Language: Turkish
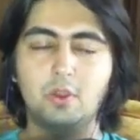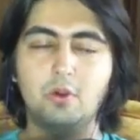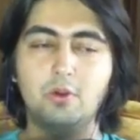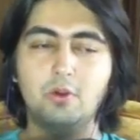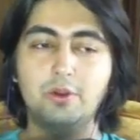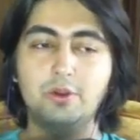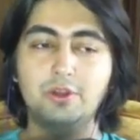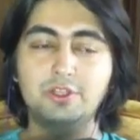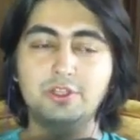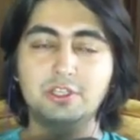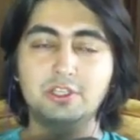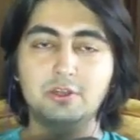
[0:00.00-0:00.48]

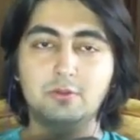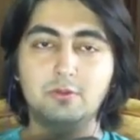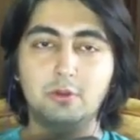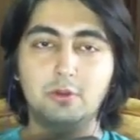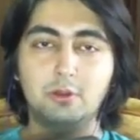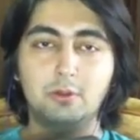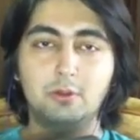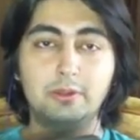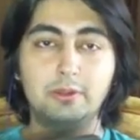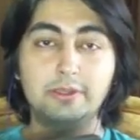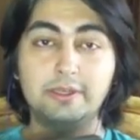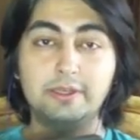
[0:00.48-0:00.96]
Oyun içinde
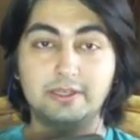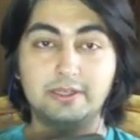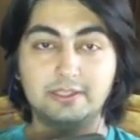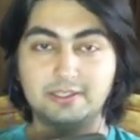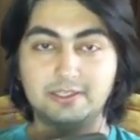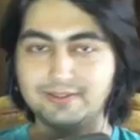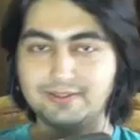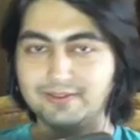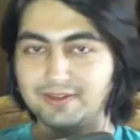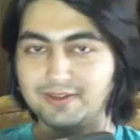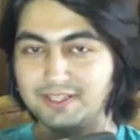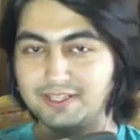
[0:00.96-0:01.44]
bol bol
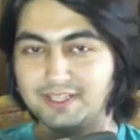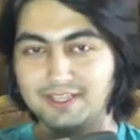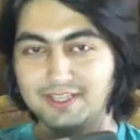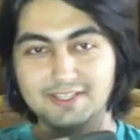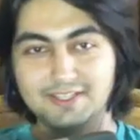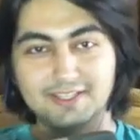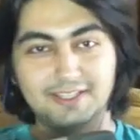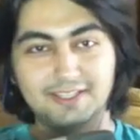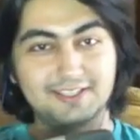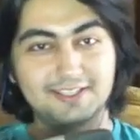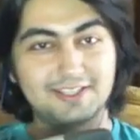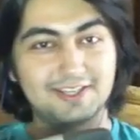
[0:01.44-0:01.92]
yaratık var.
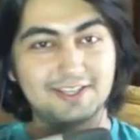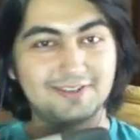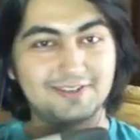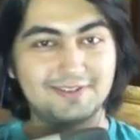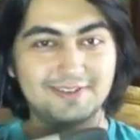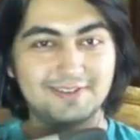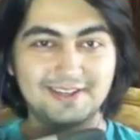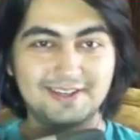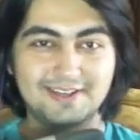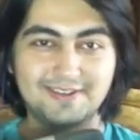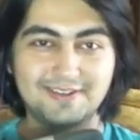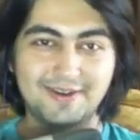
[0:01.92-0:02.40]
Denizaltı
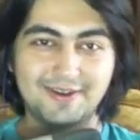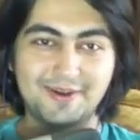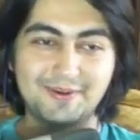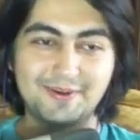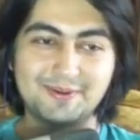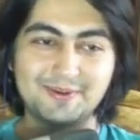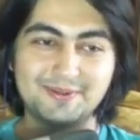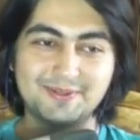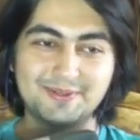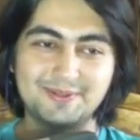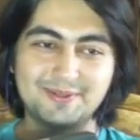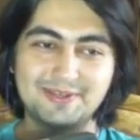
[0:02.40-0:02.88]
canavarları var.
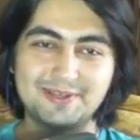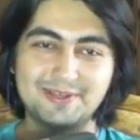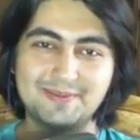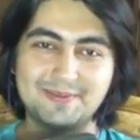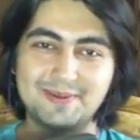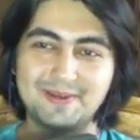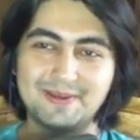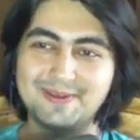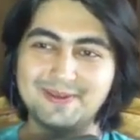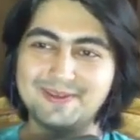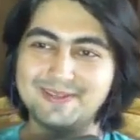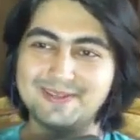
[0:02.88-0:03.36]
Onu söyleyeyim
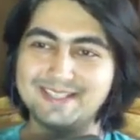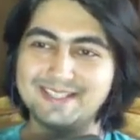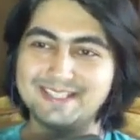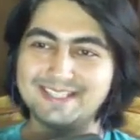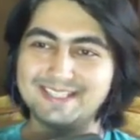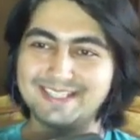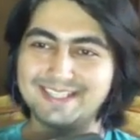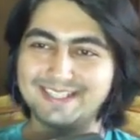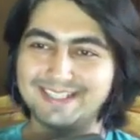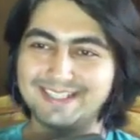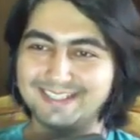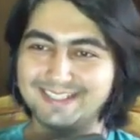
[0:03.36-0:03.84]
ilk önce
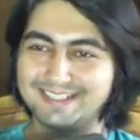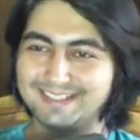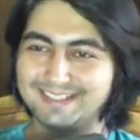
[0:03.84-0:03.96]
size.